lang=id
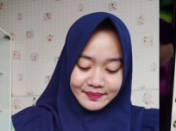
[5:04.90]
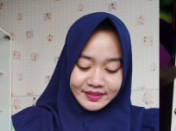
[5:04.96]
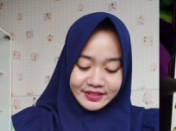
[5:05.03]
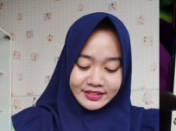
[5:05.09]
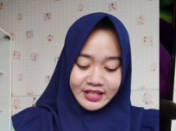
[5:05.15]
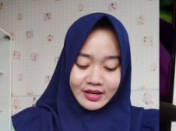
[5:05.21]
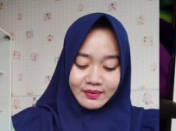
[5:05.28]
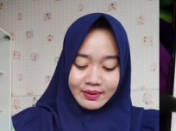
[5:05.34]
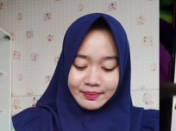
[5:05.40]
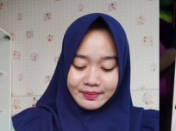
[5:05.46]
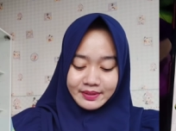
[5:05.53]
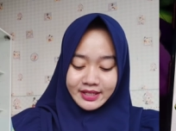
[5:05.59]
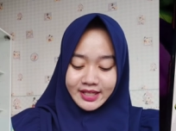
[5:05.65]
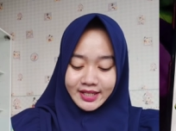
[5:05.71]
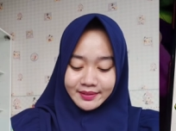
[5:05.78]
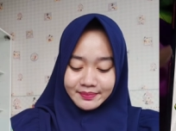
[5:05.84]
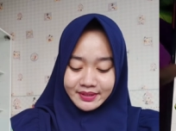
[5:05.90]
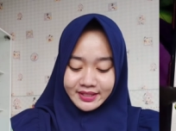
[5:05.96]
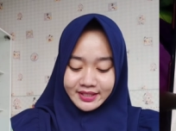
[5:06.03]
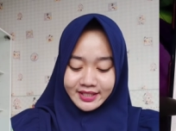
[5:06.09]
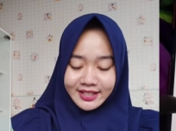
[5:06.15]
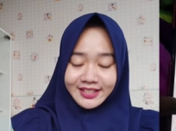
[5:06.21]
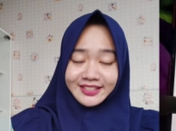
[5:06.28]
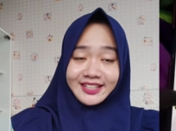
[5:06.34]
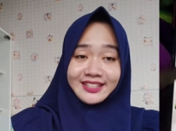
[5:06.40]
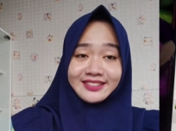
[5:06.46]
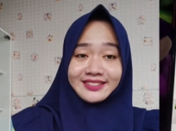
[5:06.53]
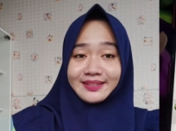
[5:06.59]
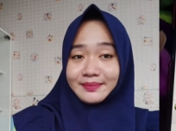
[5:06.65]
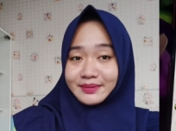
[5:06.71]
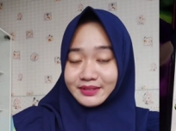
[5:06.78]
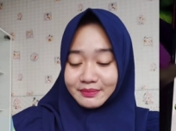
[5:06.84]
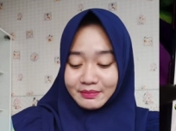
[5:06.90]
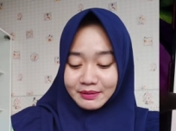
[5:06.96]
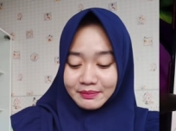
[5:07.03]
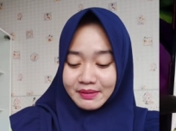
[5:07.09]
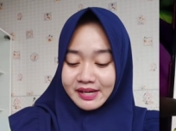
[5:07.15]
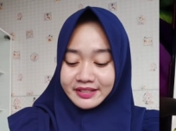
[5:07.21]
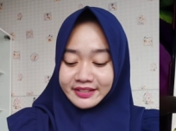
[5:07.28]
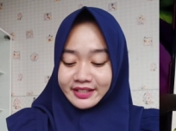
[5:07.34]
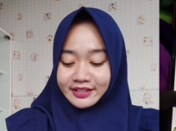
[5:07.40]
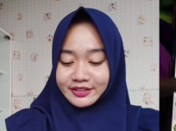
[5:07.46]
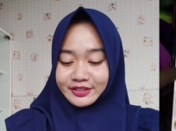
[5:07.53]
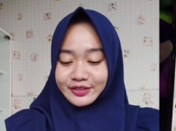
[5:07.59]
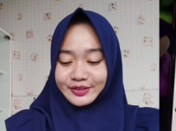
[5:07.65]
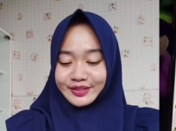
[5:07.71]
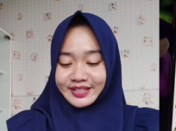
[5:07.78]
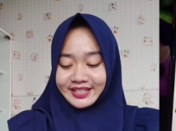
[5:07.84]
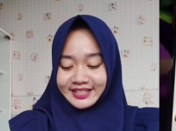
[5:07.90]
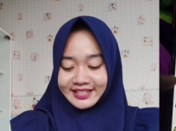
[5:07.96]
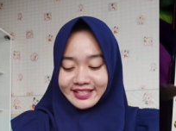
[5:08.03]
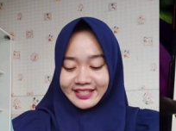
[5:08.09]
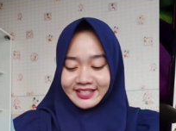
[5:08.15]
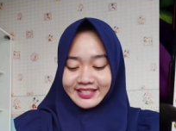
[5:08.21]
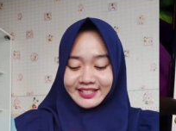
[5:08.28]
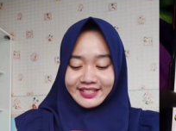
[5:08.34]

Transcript: menjawab dengan benar dan sama-sama banyak juga